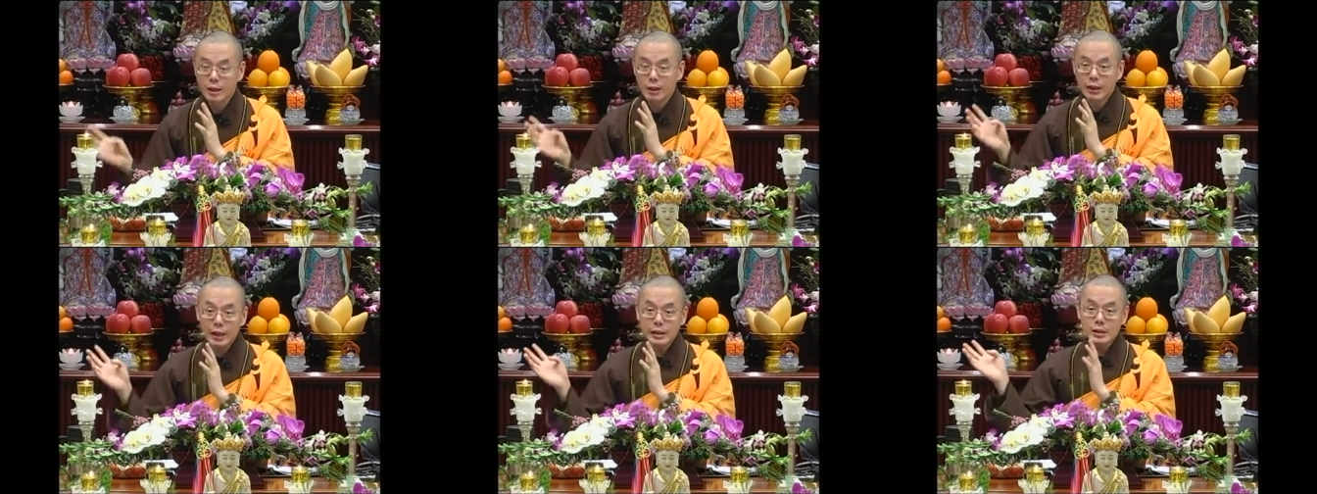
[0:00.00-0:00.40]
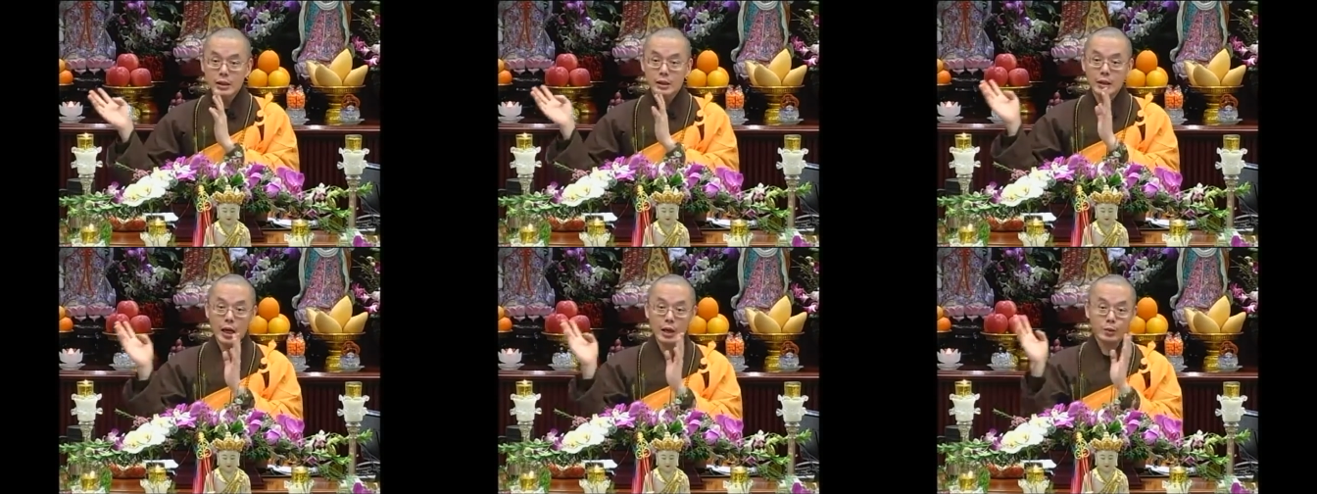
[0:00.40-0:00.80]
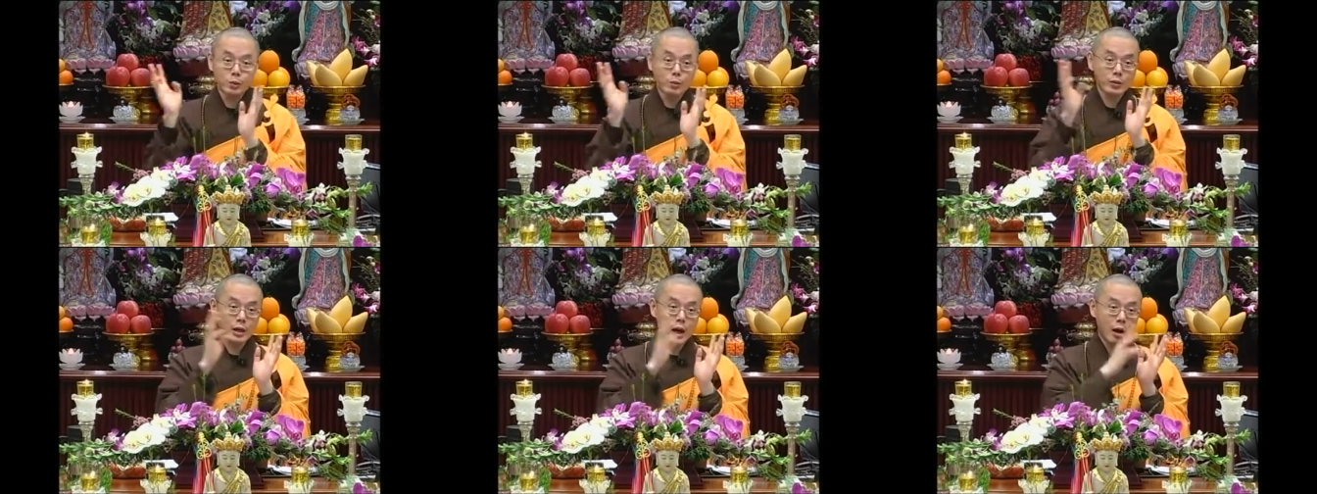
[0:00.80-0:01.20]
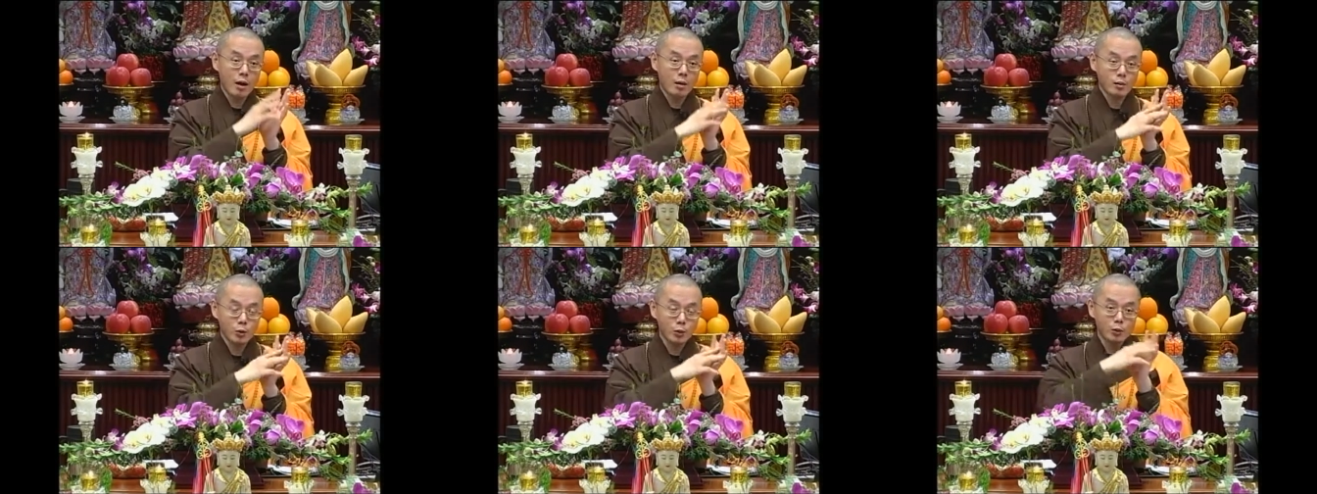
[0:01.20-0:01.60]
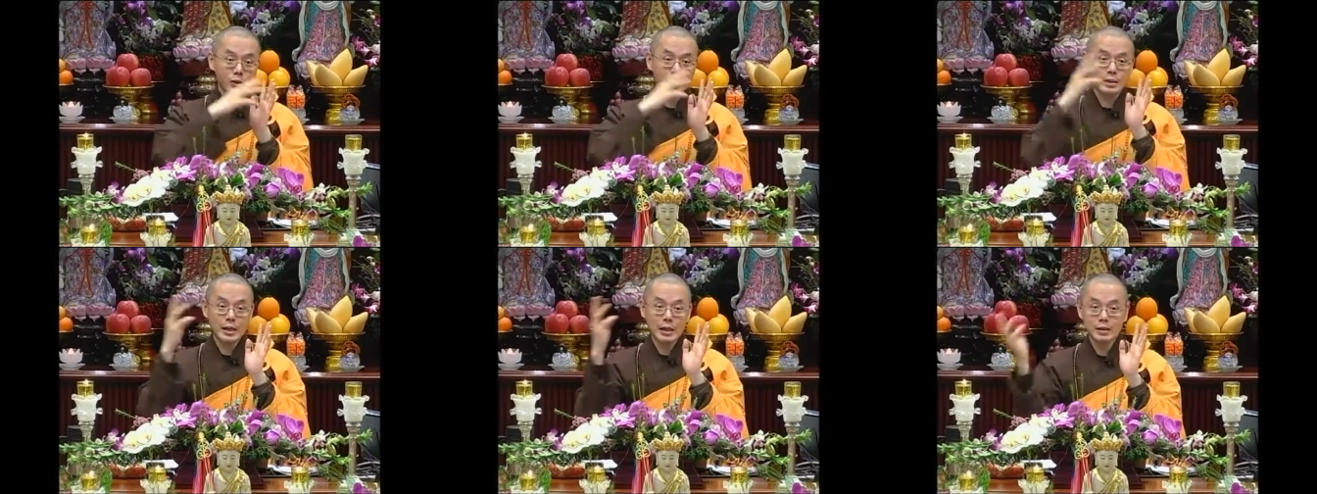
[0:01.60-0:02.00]
南京大屠杀、中
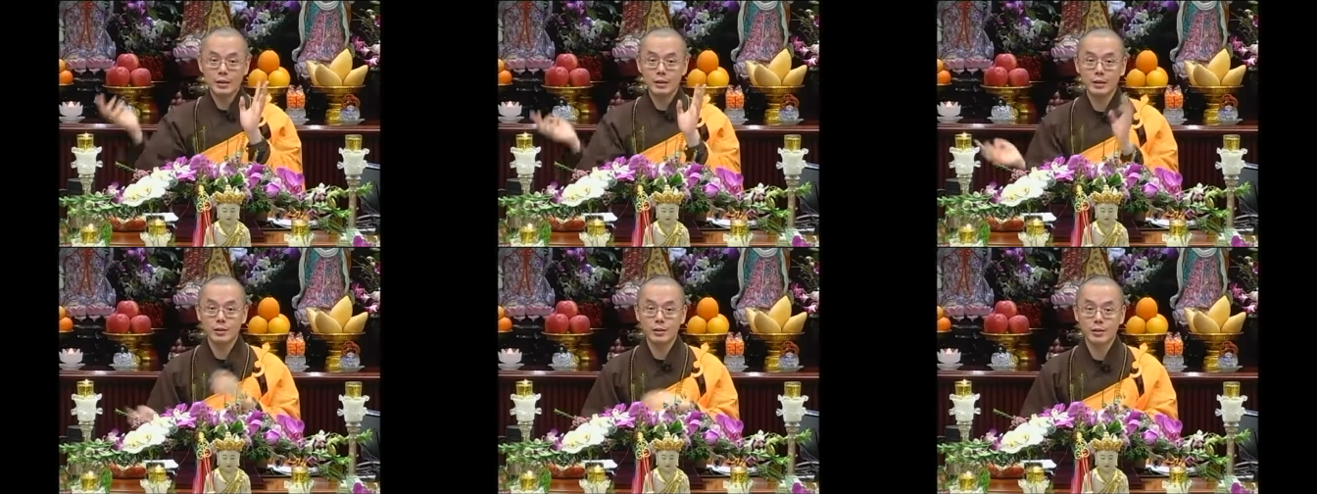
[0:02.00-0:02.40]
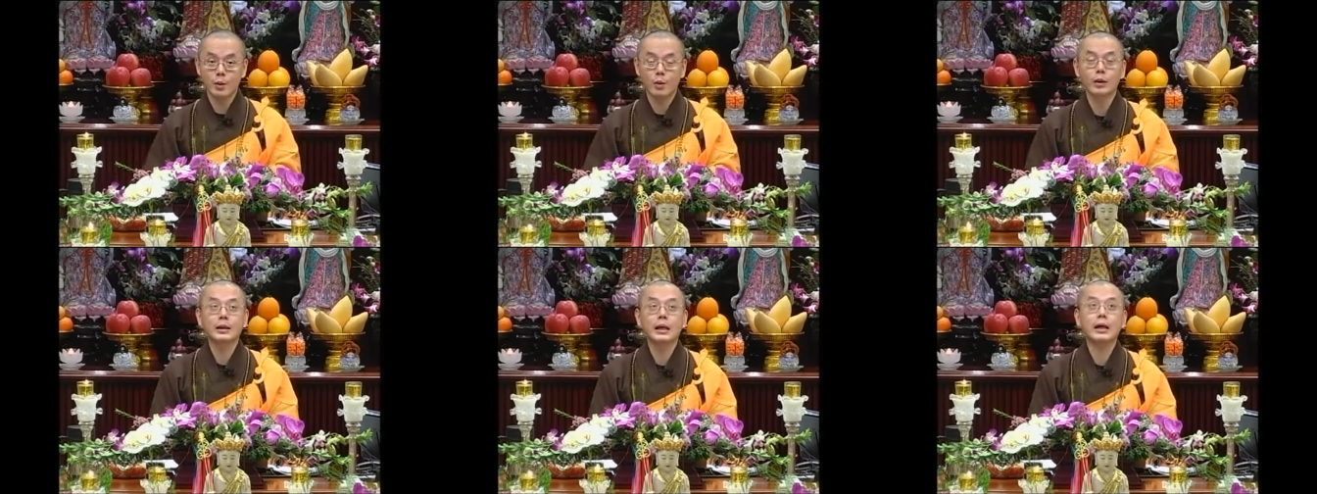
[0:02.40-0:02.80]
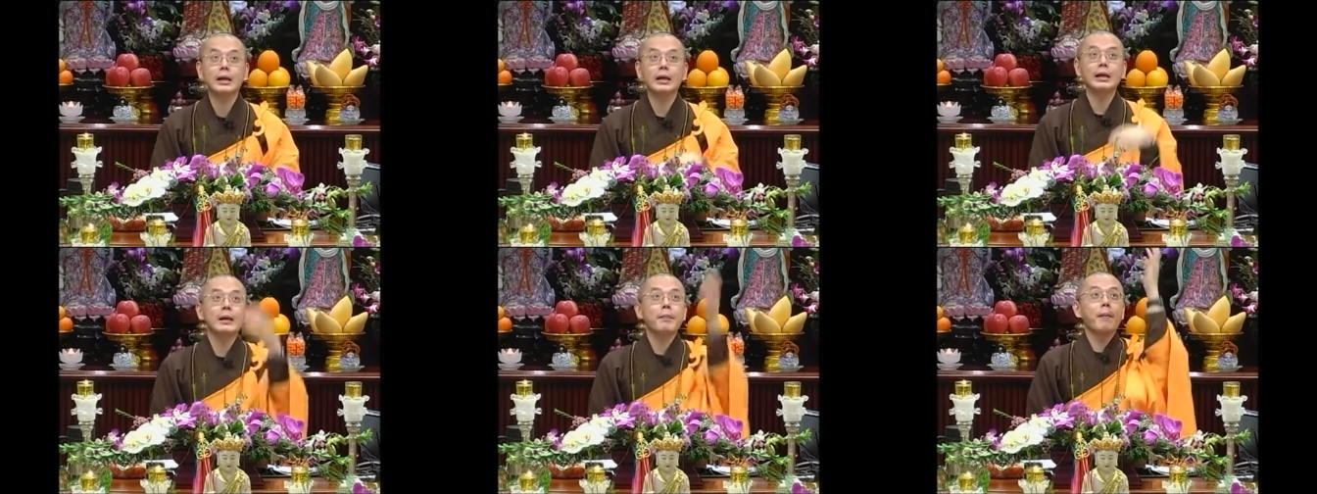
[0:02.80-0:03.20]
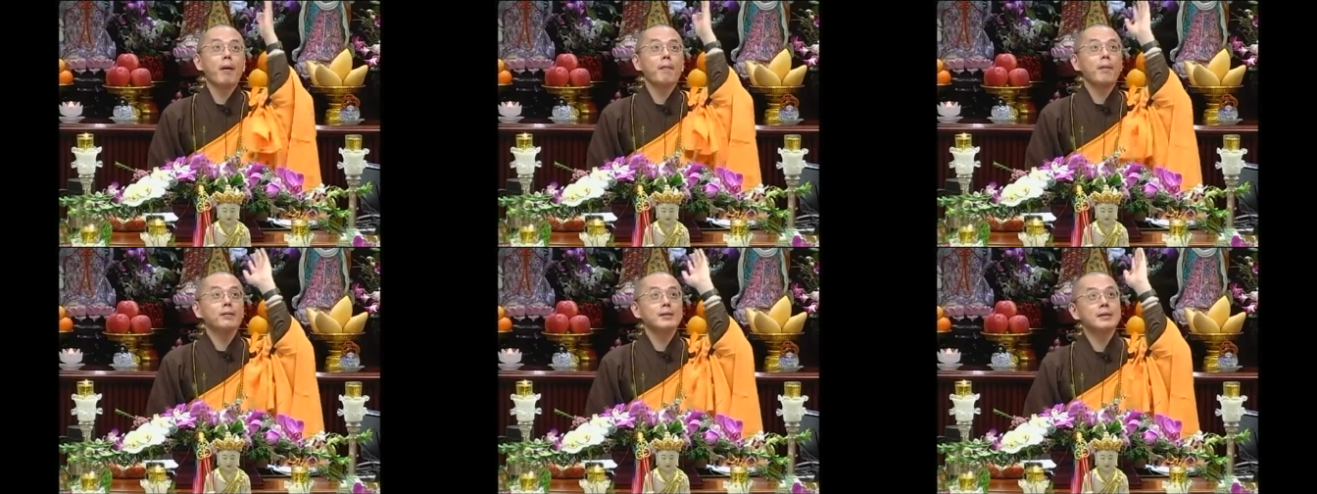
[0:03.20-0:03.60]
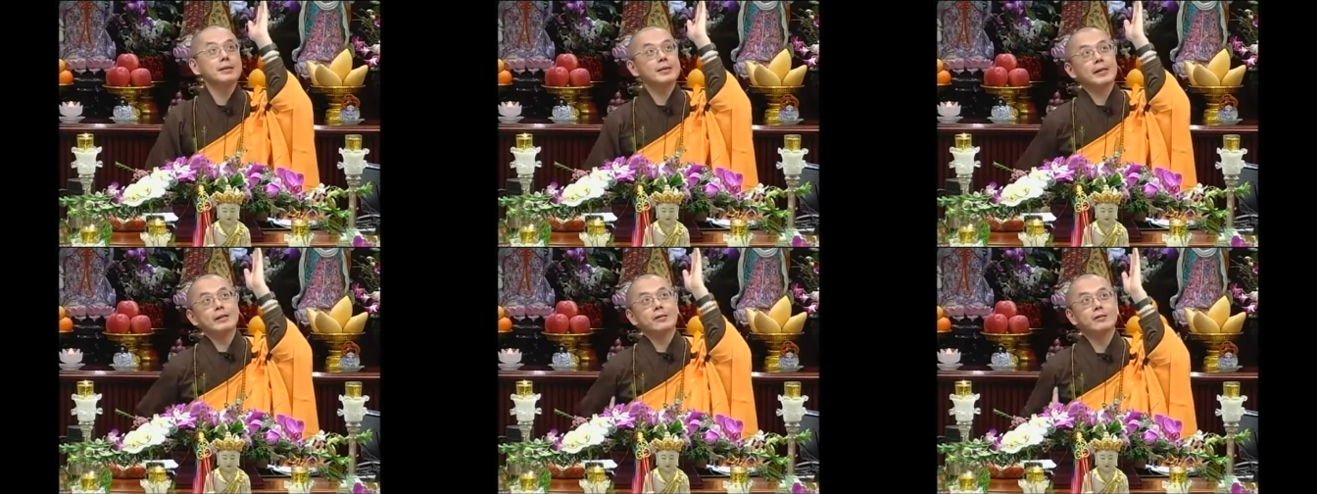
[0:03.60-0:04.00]
日战争的时候，他一个宝宝生
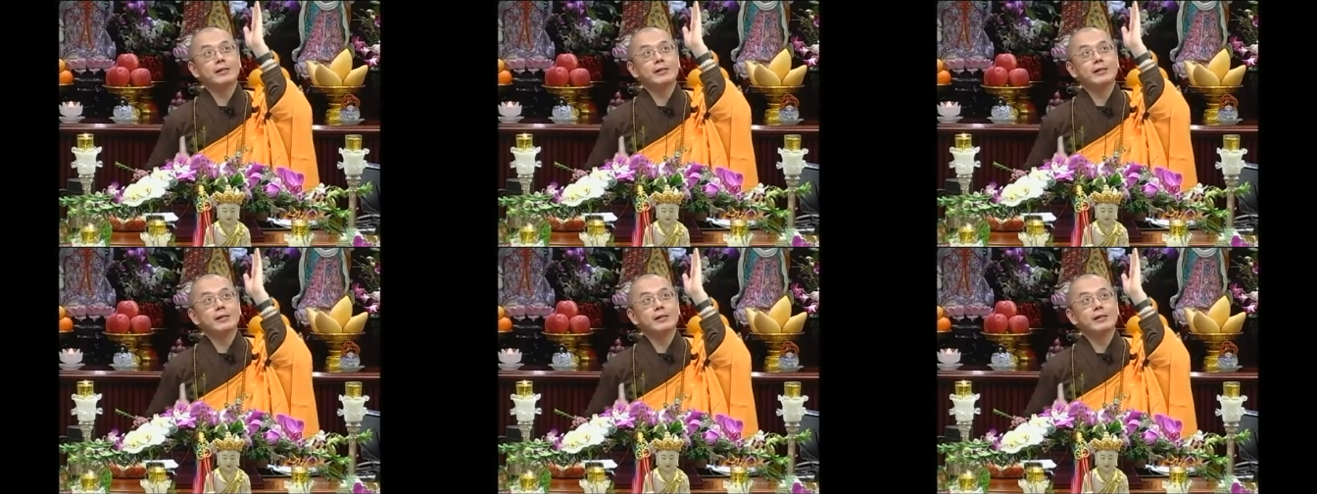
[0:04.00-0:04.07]
起来就